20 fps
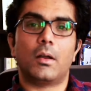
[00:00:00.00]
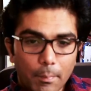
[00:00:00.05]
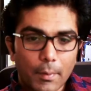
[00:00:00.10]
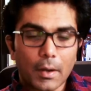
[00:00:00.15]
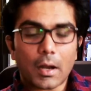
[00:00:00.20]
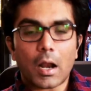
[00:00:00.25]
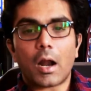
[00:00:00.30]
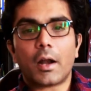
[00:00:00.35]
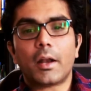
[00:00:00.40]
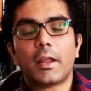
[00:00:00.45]

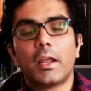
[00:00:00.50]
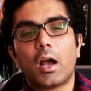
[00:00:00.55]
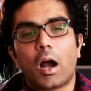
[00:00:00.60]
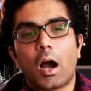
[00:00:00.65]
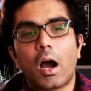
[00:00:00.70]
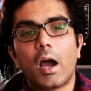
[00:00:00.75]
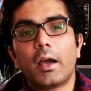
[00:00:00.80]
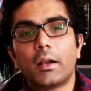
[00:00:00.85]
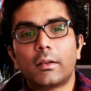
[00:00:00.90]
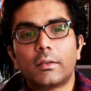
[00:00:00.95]
பின்னாடி
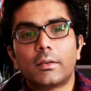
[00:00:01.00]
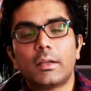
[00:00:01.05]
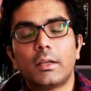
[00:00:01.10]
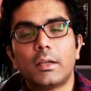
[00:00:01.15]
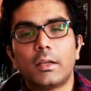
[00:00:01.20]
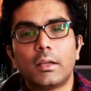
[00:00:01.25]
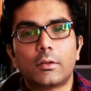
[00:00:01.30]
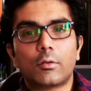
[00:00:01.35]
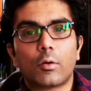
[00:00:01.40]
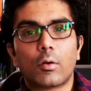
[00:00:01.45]
ஆயிரத்தி
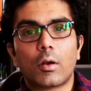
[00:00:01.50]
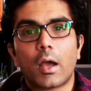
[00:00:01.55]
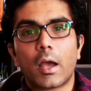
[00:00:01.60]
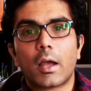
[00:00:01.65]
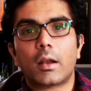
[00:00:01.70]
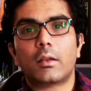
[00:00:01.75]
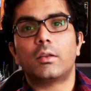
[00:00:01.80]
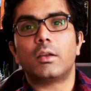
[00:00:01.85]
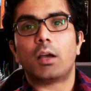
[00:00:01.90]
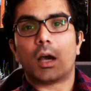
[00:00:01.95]

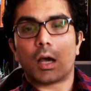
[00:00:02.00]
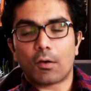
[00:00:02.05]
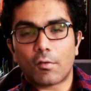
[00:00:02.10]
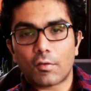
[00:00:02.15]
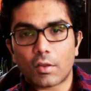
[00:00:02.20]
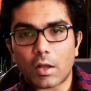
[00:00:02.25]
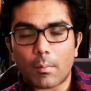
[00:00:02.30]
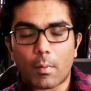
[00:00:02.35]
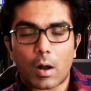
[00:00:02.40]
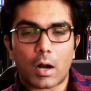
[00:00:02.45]
தொள்ளாயிரத்தி
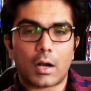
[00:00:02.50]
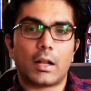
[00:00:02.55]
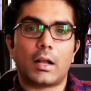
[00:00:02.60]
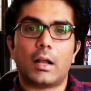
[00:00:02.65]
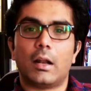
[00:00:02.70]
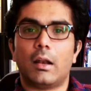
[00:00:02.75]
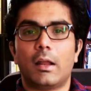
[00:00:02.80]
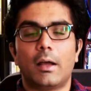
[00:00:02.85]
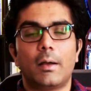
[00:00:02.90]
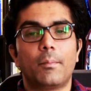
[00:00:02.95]
அறுபதாம்
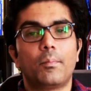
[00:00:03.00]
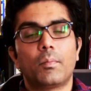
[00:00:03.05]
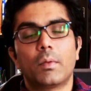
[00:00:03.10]
ஆண்டுகளில்